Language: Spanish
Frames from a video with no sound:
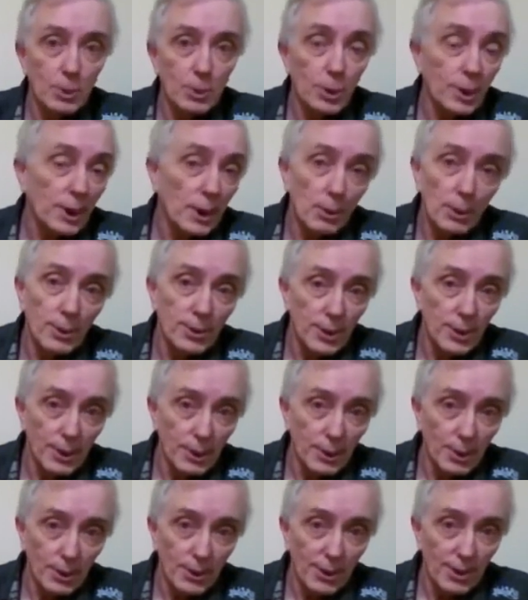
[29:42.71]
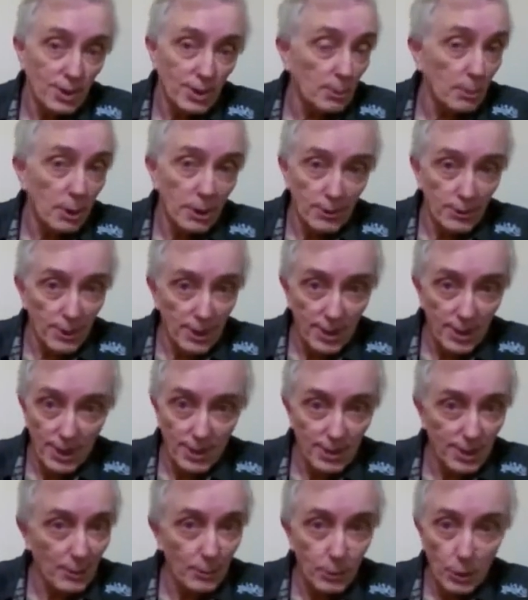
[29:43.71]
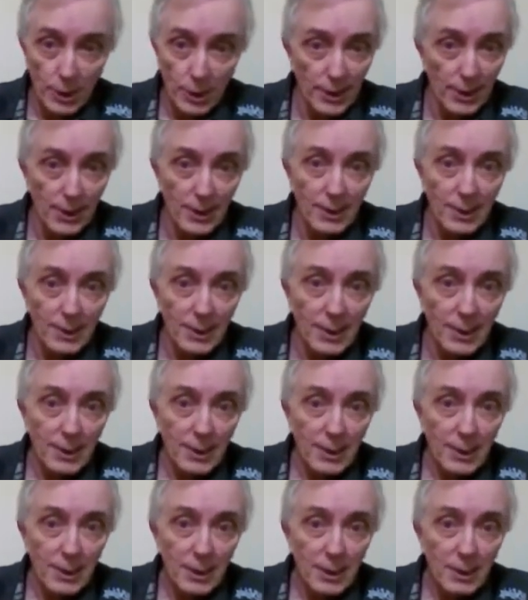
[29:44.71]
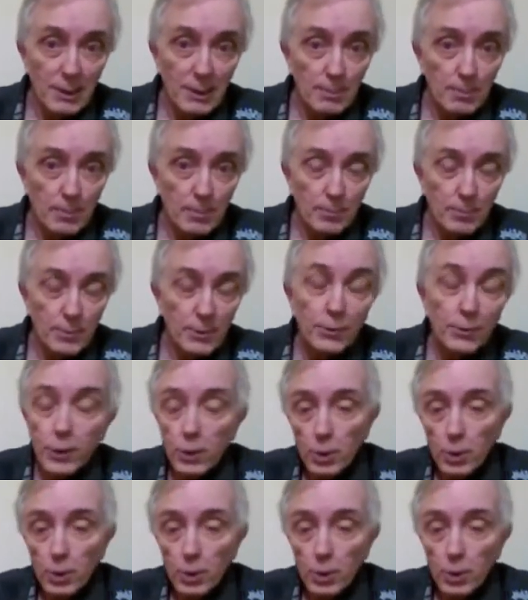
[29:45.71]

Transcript: un rasgo interior que se manifiesta hacia afuera.